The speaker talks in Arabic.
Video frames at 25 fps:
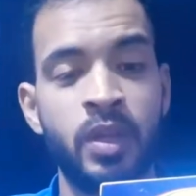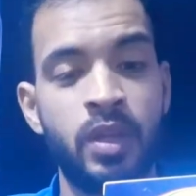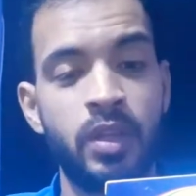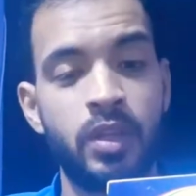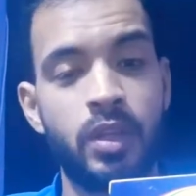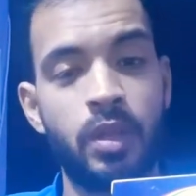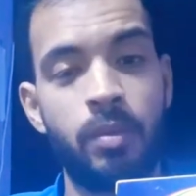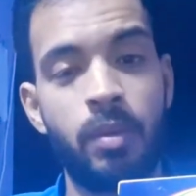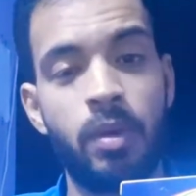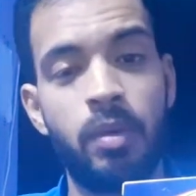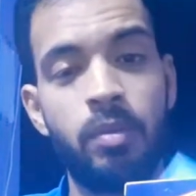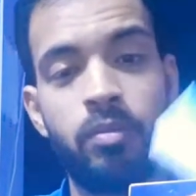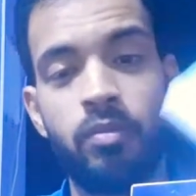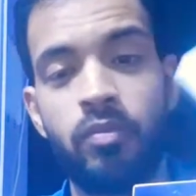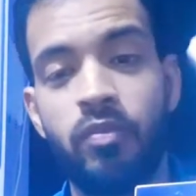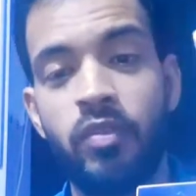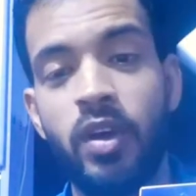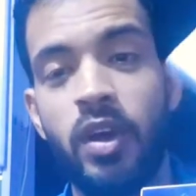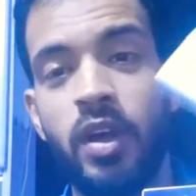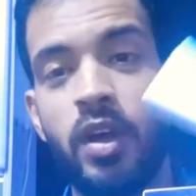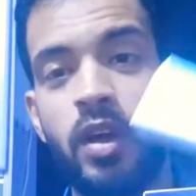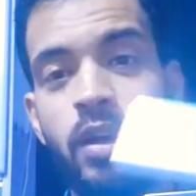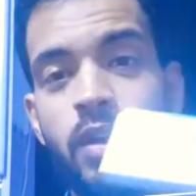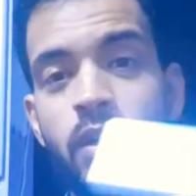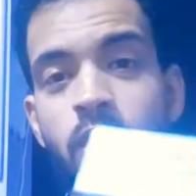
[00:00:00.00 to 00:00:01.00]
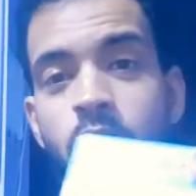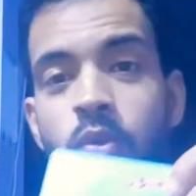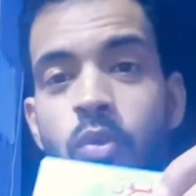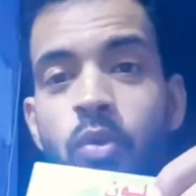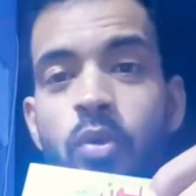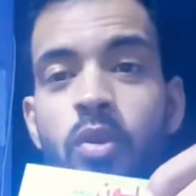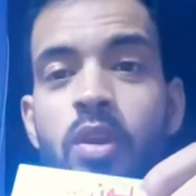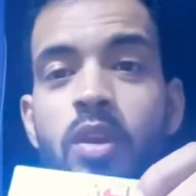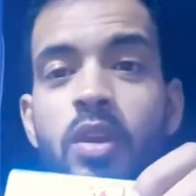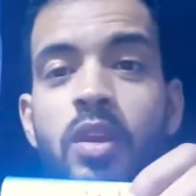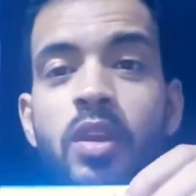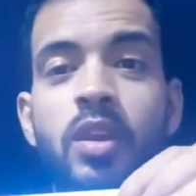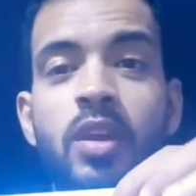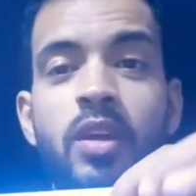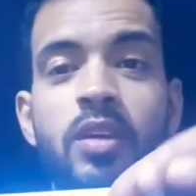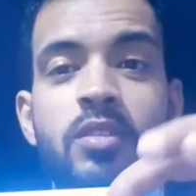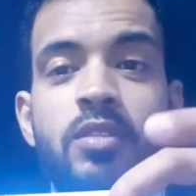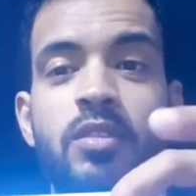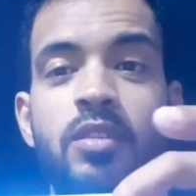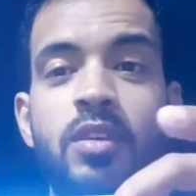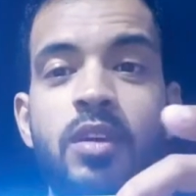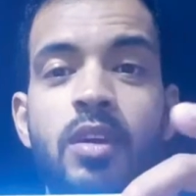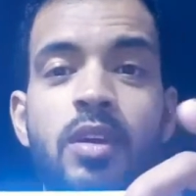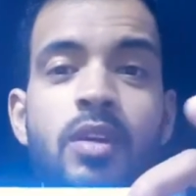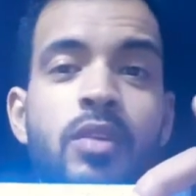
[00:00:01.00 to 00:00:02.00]
تمام فكل
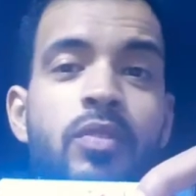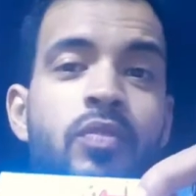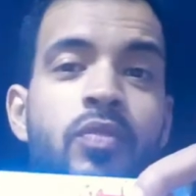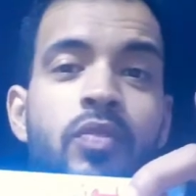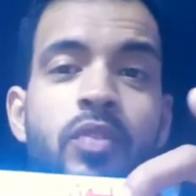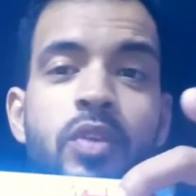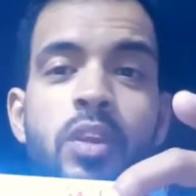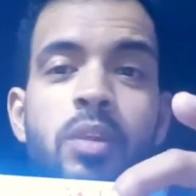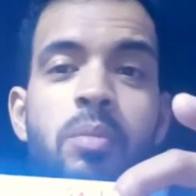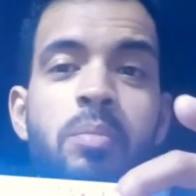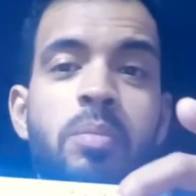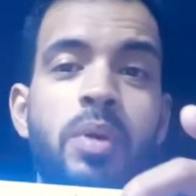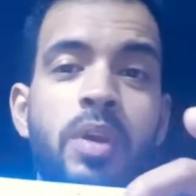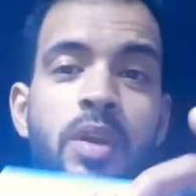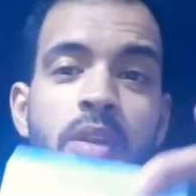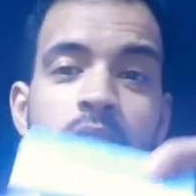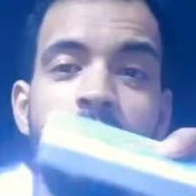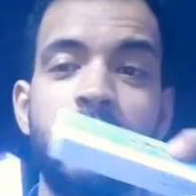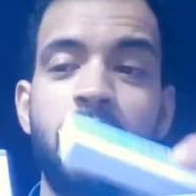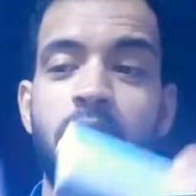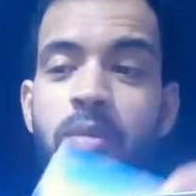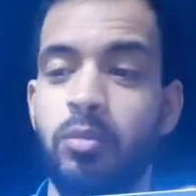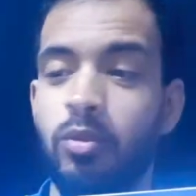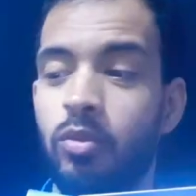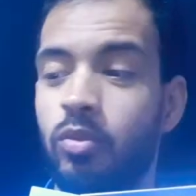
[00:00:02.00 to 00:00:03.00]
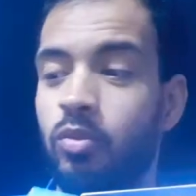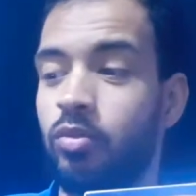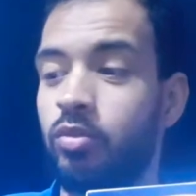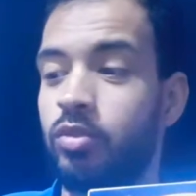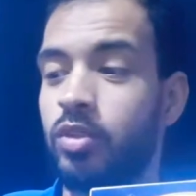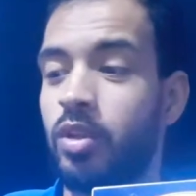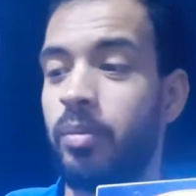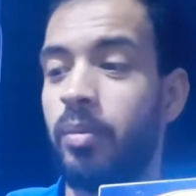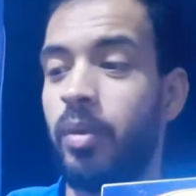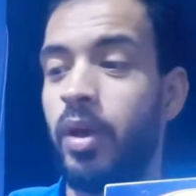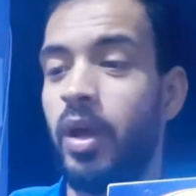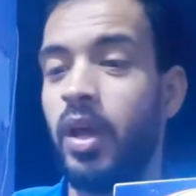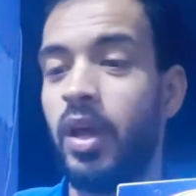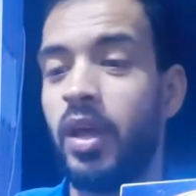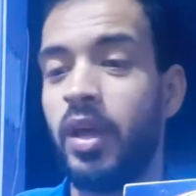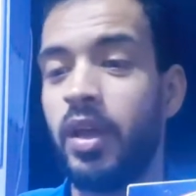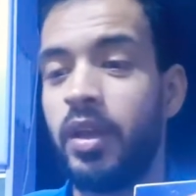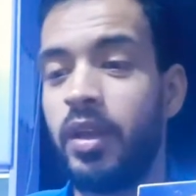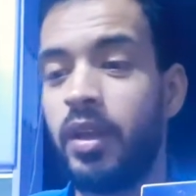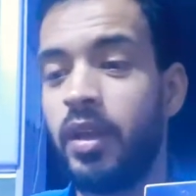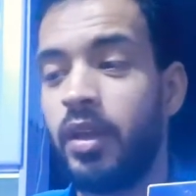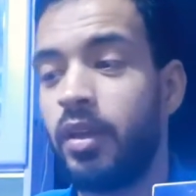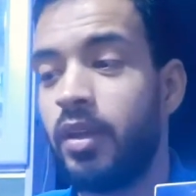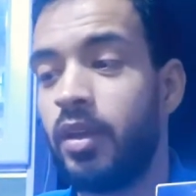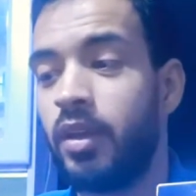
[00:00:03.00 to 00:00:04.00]
الأصناف البرد اللي موجودة
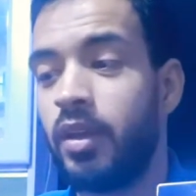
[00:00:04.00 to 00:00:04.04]
معانا